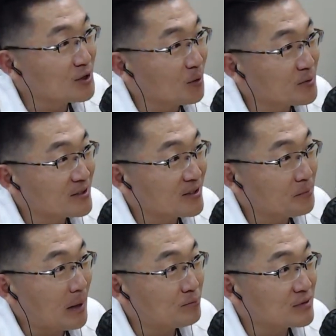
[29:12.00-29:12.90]
없어서
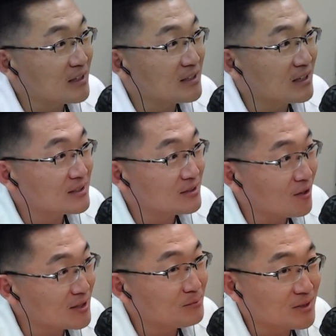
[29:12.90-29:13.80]
바쁘게 일하시는
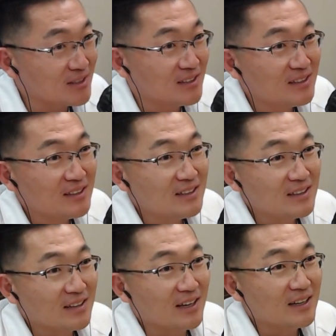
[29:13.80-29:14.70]
형님들.
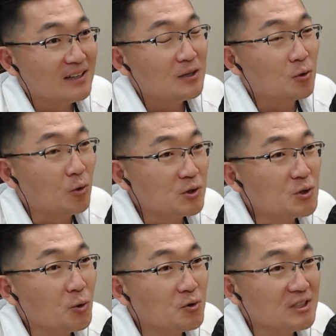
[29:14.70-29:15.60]
네네. 네. 곧
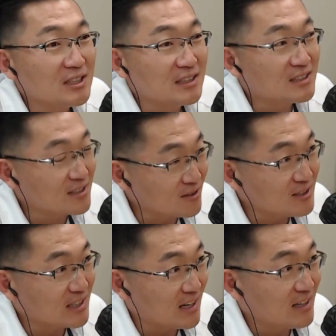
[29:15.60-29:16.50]
좋은 일이 있을
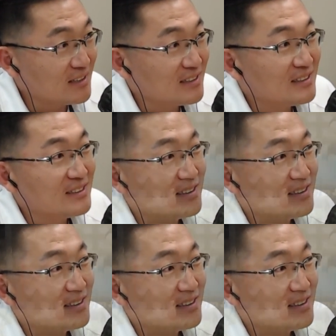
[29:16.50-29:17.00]
거니까. 아, 그럼요. 네.